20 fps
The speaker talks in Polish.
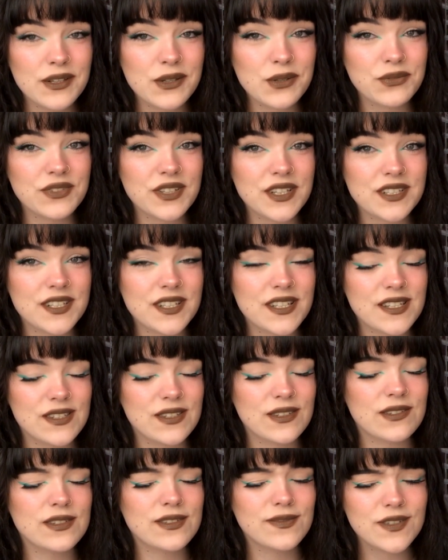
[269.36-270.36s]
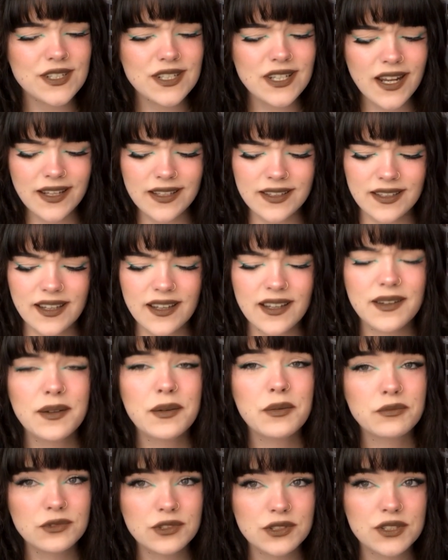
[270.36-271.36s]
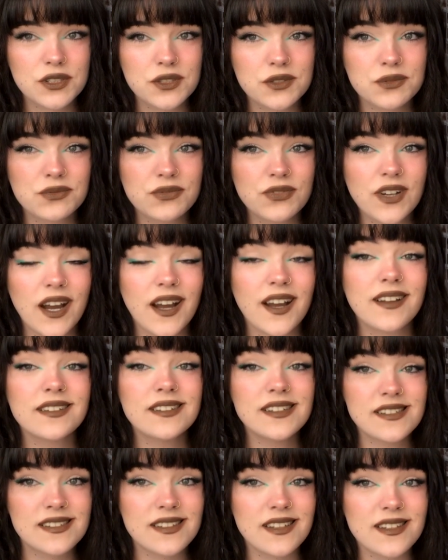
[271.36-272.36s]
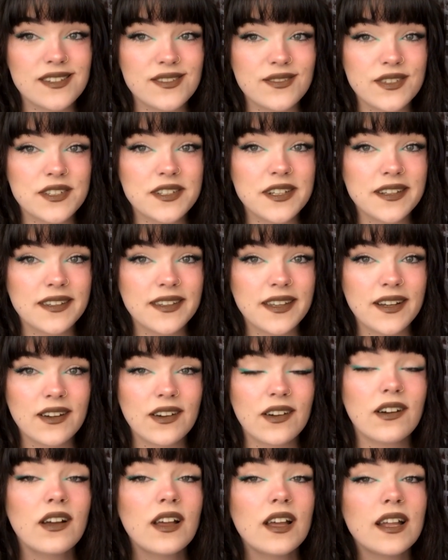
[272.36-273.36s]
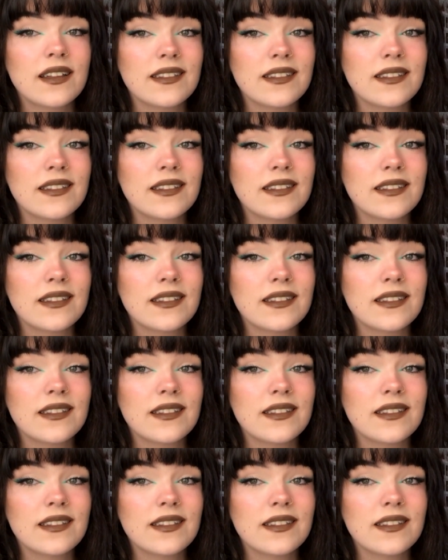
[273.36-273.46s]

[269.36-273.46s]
również jest to zwyczajna młodzieżówka, nic nadzwyczajnego.